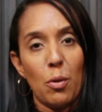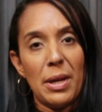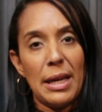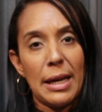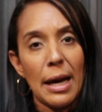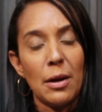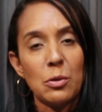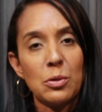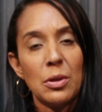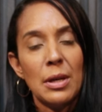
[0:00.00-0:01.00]

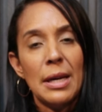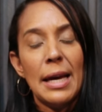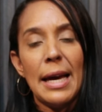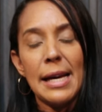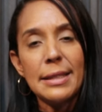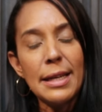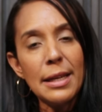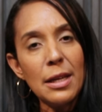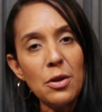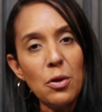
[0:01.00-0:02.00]
dominicanos. ¿Ese
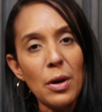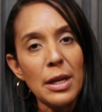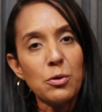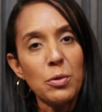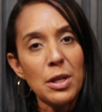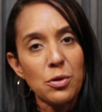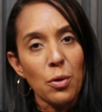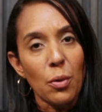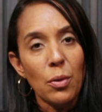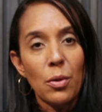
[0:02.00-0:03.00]
niño es
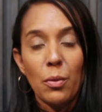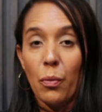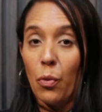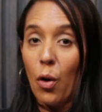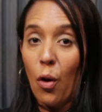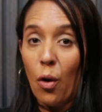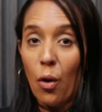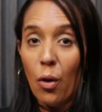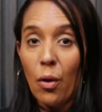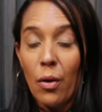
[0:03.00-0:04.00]
suizo?
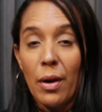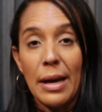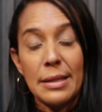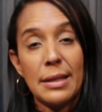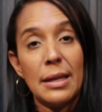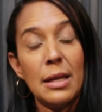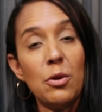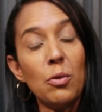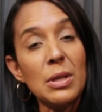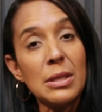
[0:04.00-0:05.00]
No, ese
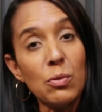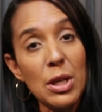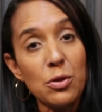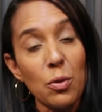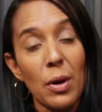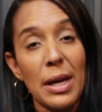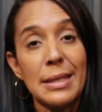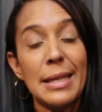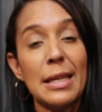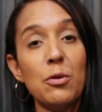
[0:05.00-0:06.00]
niño no es suizo,
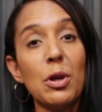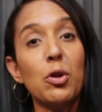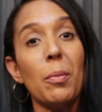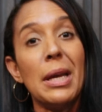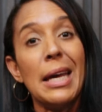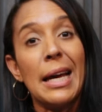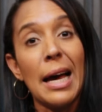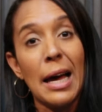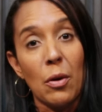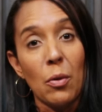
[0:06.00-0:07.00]
ese niño es
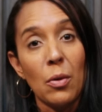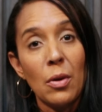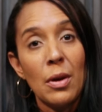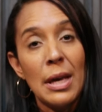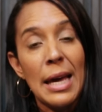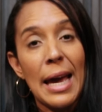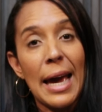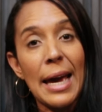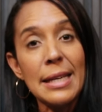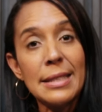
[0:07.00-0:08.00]
dominicano.
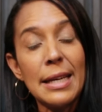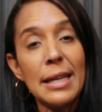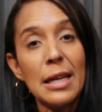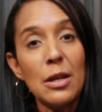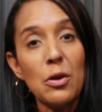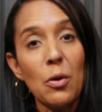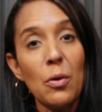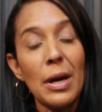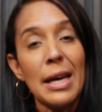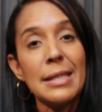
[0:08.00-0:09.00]
Ese
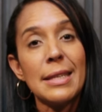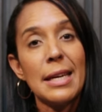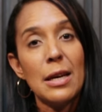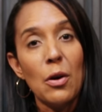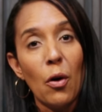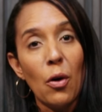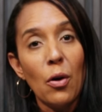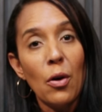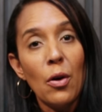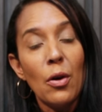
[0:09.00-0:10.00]
niño es hijo